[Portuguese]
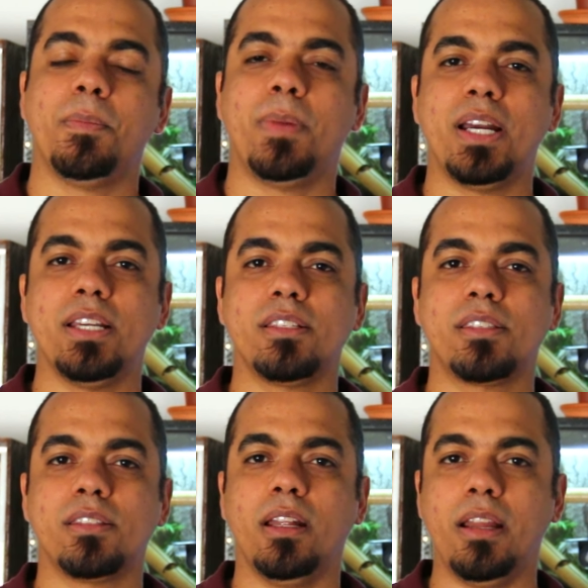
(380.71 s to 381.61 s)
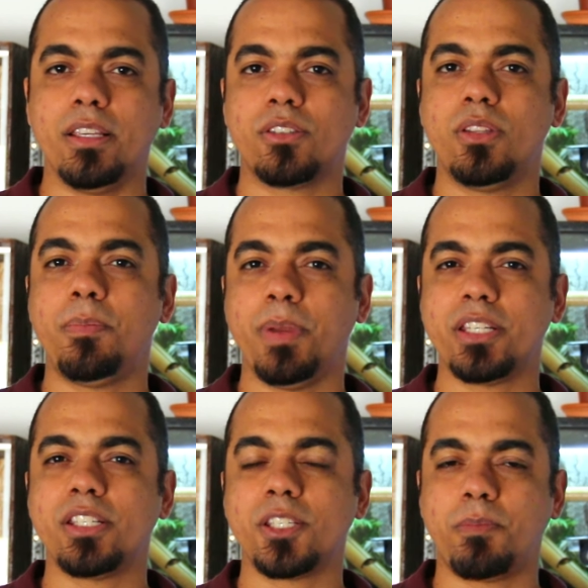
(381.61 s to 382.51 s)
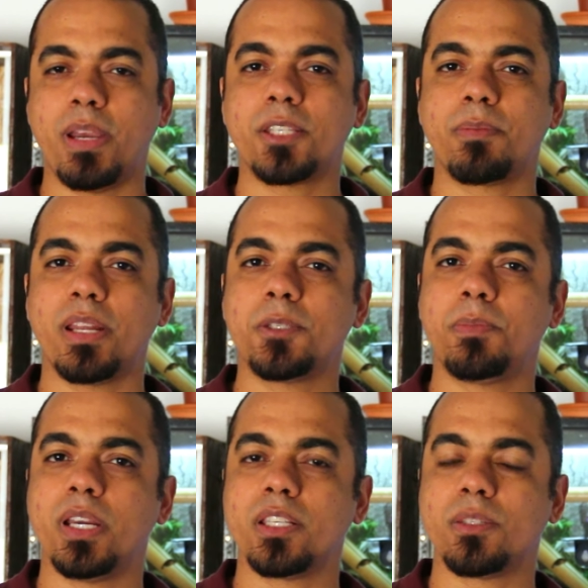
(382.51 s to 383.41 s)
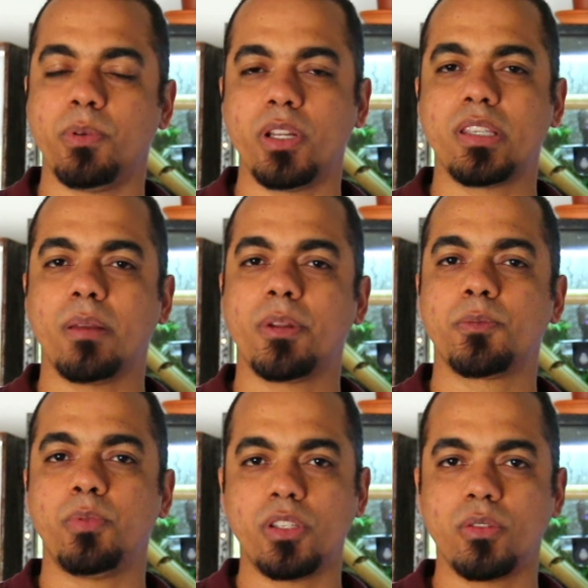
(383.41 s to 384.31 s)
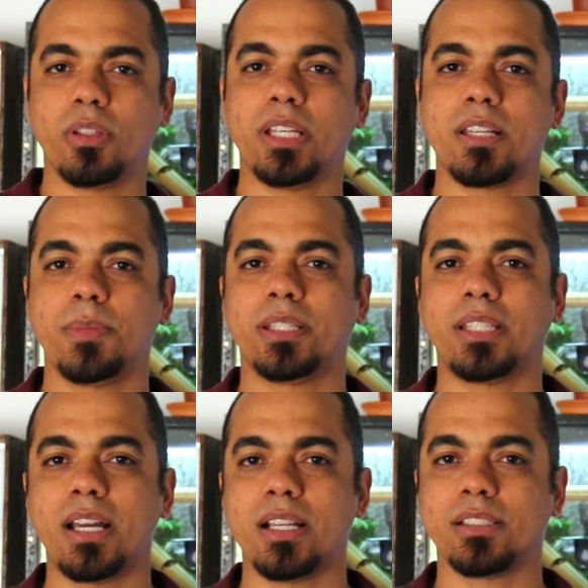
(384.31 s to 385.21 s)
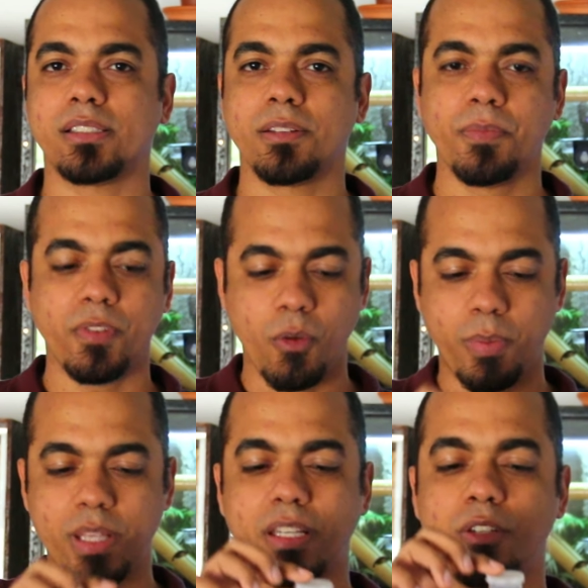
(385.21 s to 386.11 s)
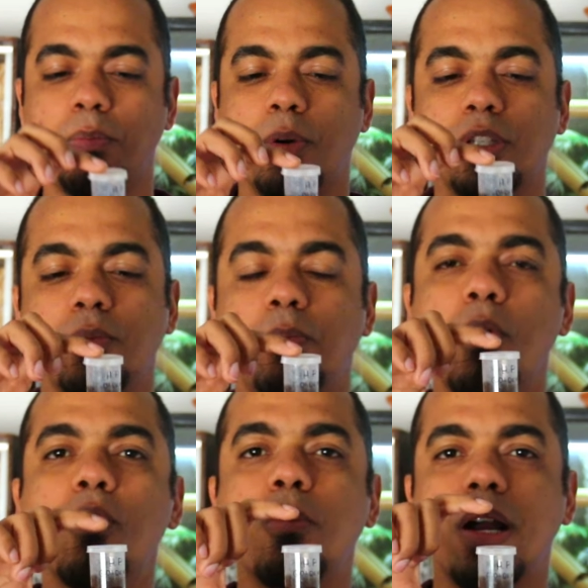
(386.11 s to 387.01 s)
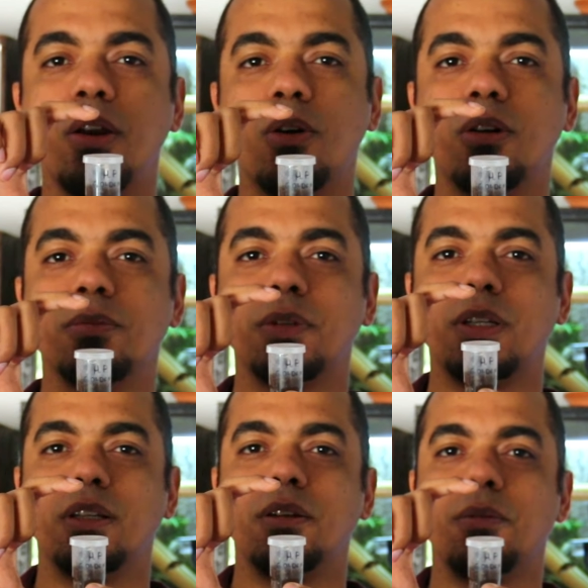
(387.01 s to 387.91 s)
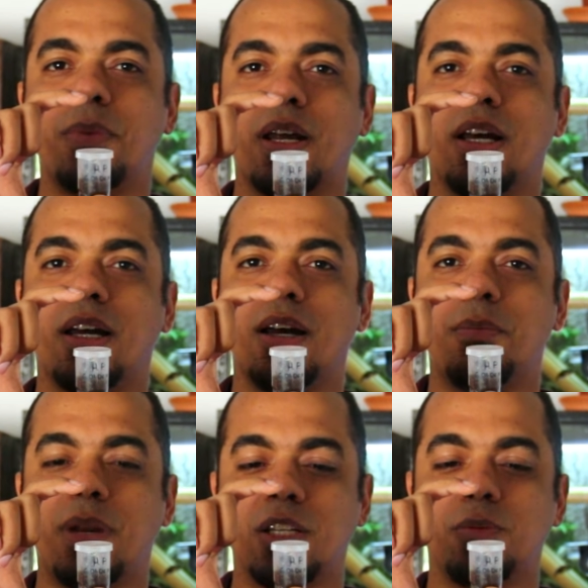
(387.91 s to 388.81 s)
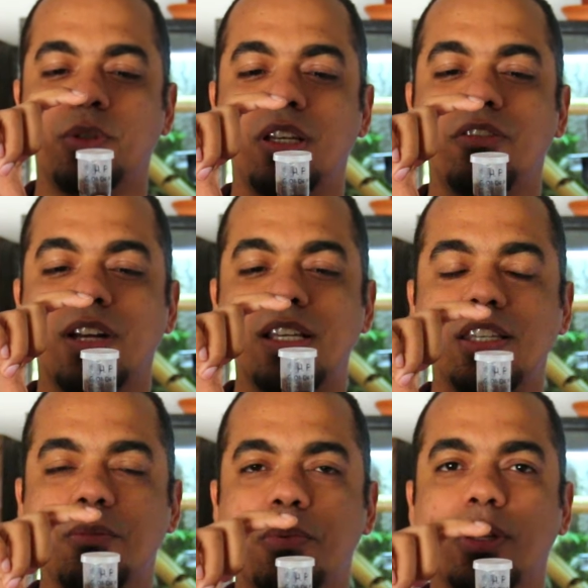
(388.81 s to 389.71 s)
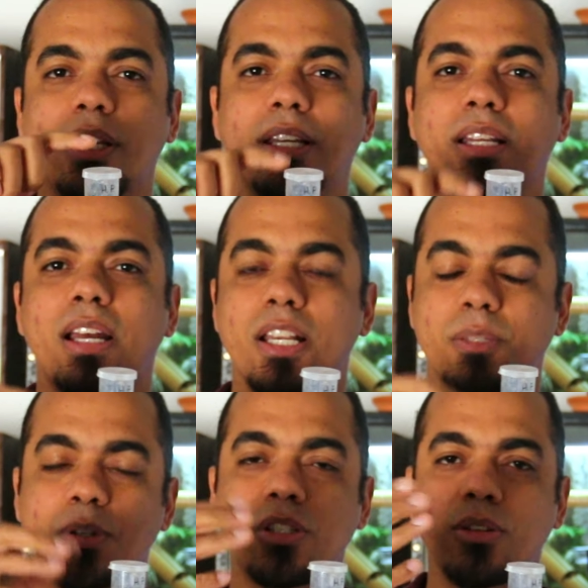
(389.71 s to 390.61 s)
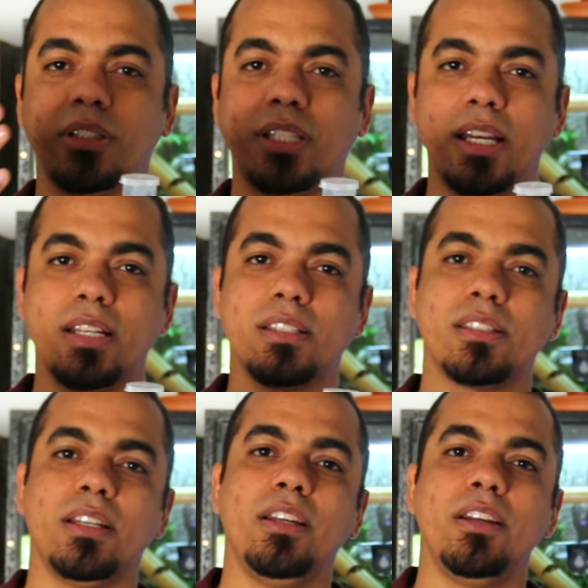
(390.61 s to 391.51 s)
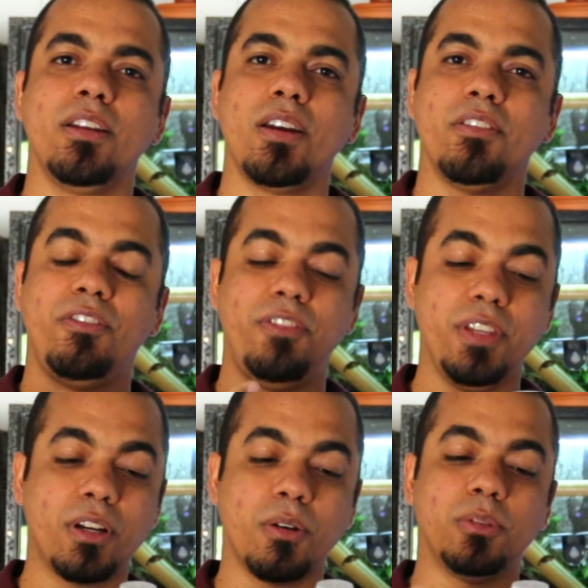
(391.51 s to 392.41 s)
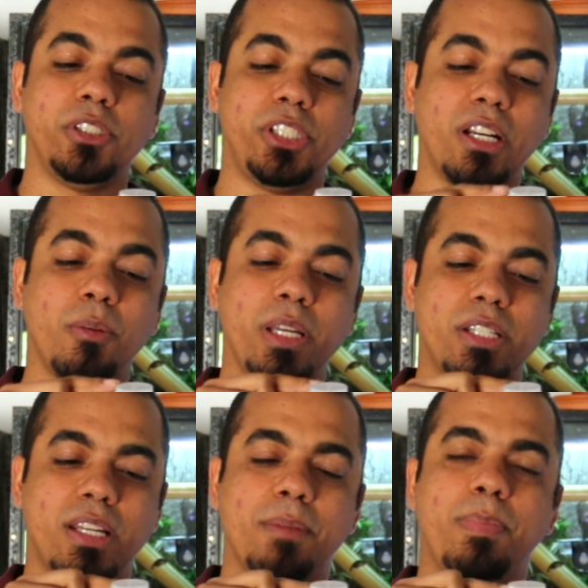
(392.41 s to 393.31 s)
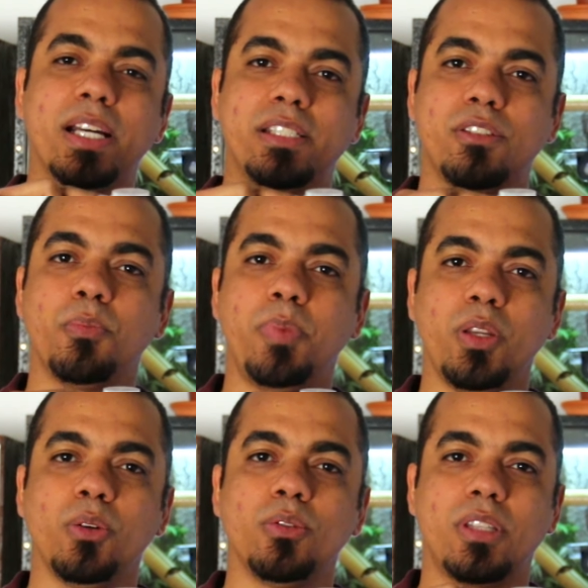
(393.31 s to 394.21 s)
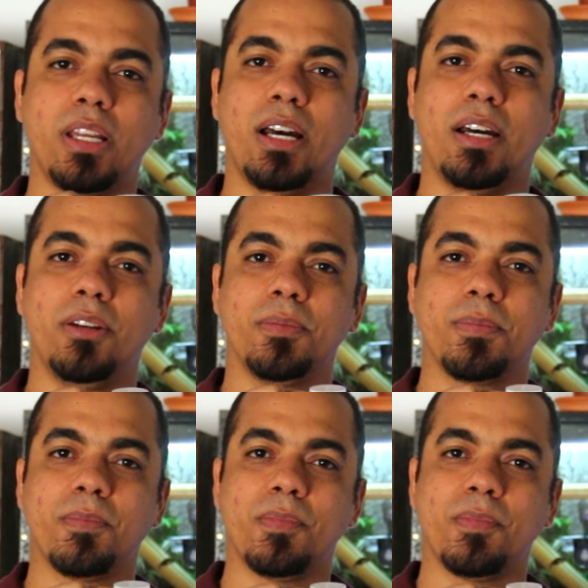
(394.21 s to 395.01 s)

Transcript: Mas isso depende de espécie para espécie. Por exemplo, as poecilatérias metálicas vão precisar de um pote um pouco maior para elas poderem ficar em cima, porque as poecilatérias ficam geralmente na parte superior do terrário.